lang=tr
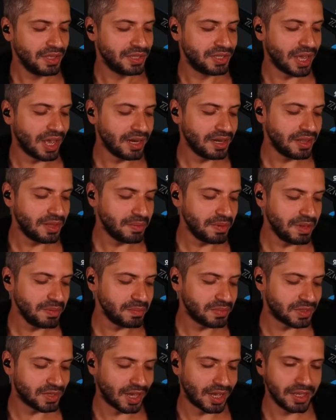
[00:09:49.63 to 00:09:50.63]
Yani ne
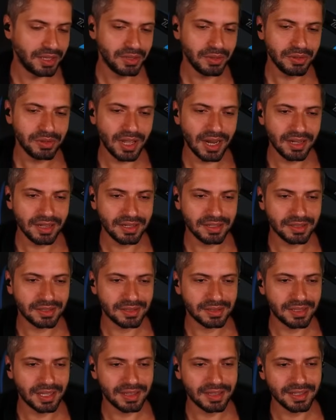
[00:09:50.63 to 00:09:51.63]
bileyim sahayı
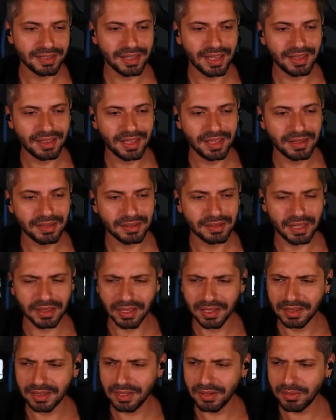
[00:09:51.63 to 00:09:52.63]
gönderdiniz. Tete zaten.
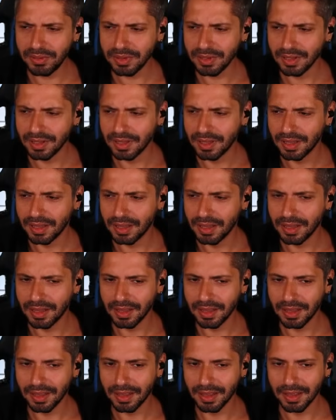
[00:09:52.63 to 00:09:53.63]
Tete gitti değil mi?
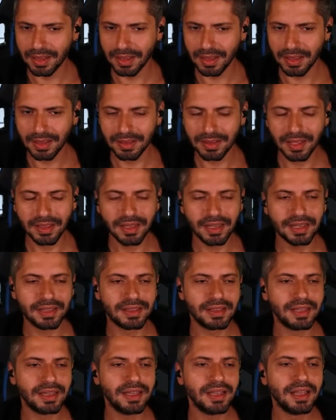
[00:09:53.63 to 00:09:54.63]
gitti. Tete, Tete gitti,
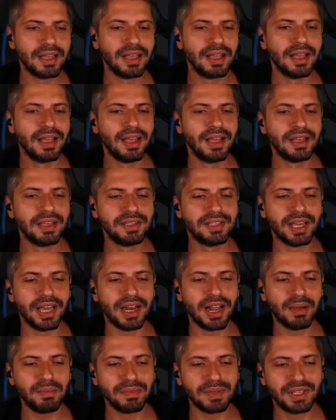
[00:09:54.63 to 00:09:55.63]
gitti. Zaha gitti. Kerem,
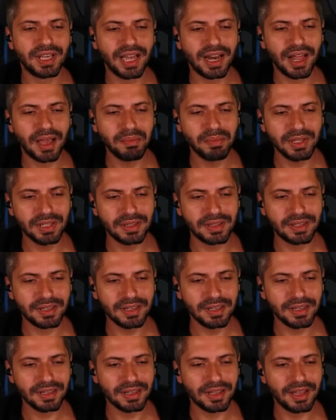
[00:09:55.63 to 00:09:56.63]
Kerem gitti. Kerem
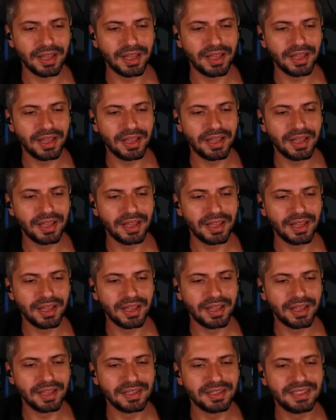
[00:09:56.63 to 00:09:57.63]

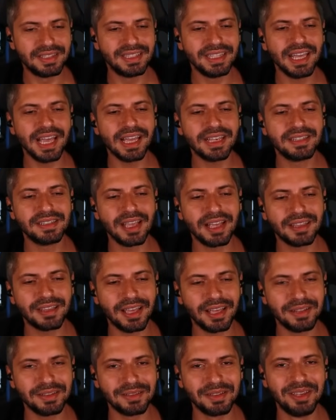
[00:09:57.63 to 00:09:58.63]
gitti. Ee, Ziyek
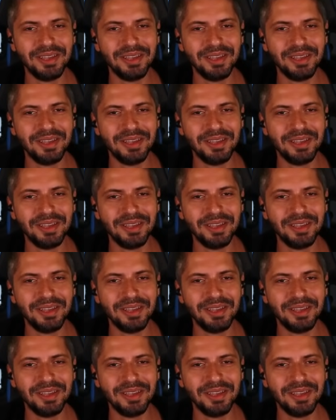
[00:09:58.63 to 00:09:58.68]
zaten